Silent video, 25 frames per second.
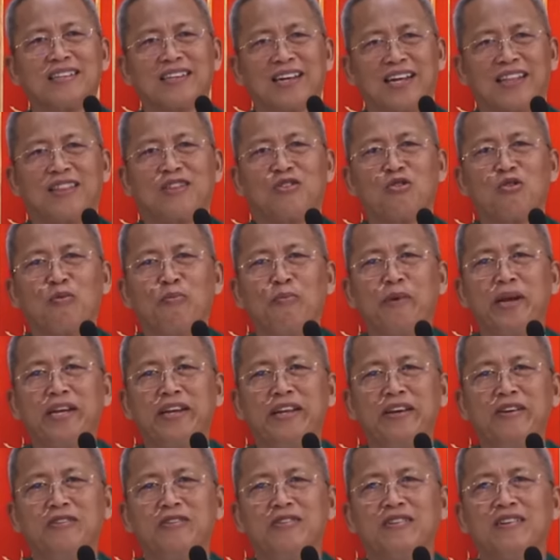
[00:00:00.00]
Kadtong
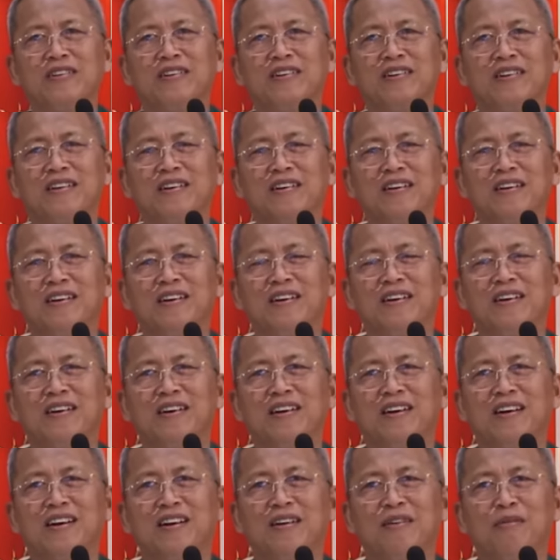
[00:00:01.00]
minyo,
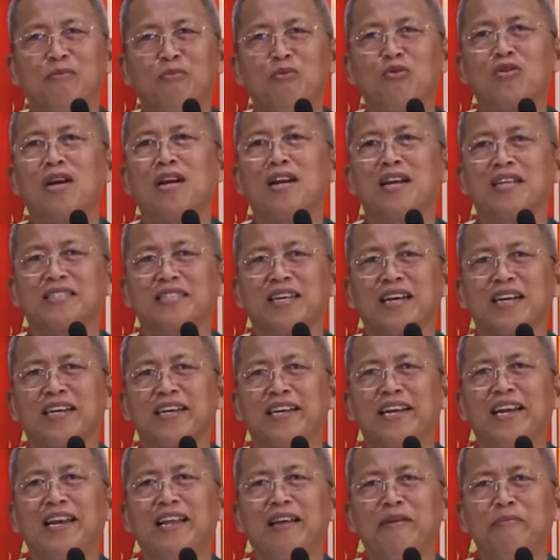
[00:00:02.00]
murara sa
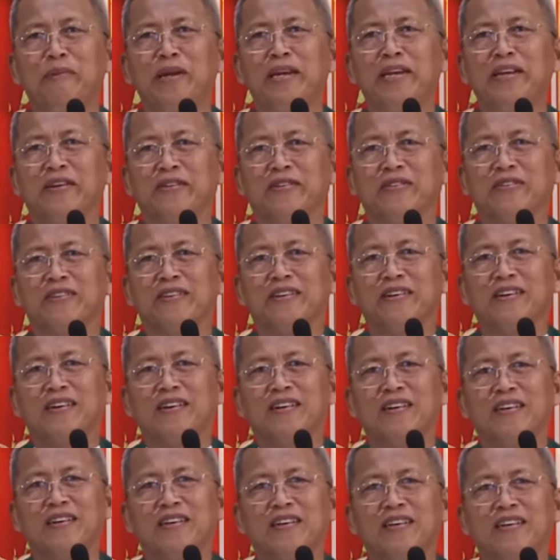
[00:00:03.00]
dili minyo.
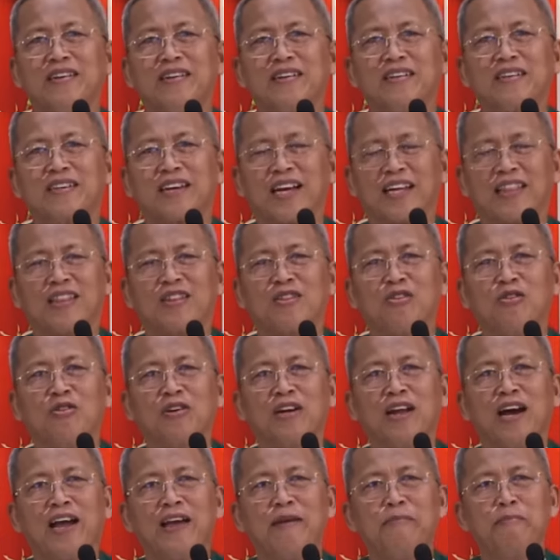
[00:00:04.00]

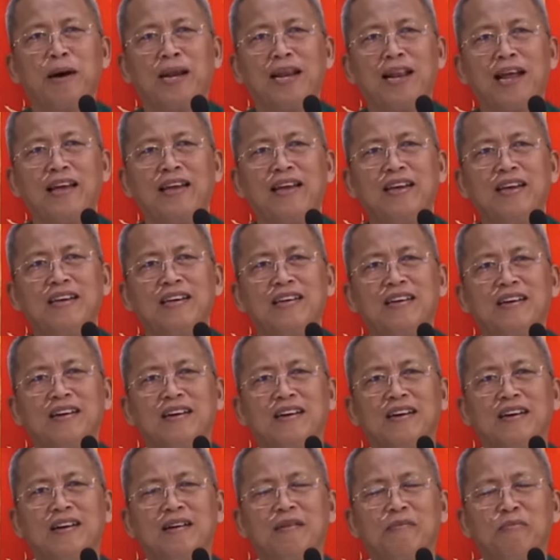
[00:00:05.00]
Kadtong na balay,
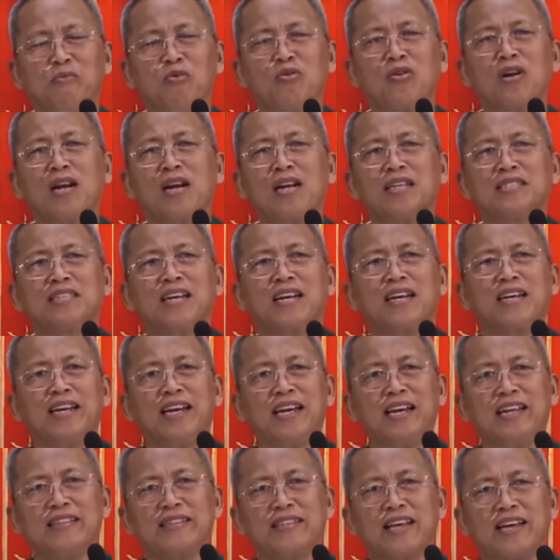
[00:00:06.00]
murara
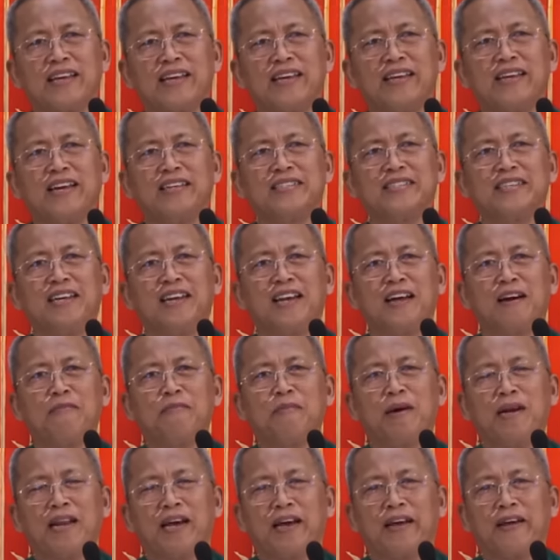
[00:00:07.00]
dili tagiyas
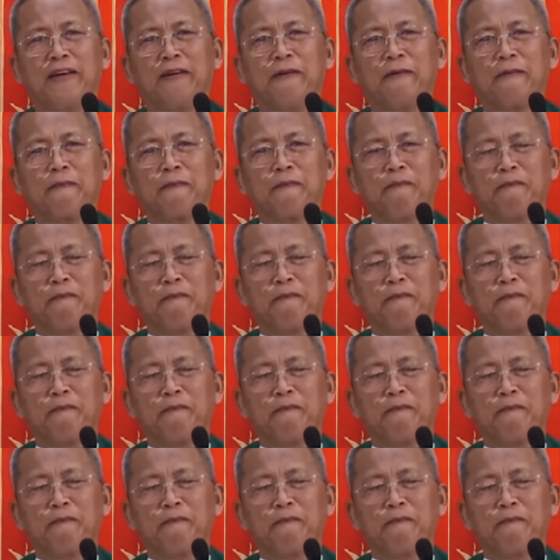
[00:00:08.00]
ilang balay.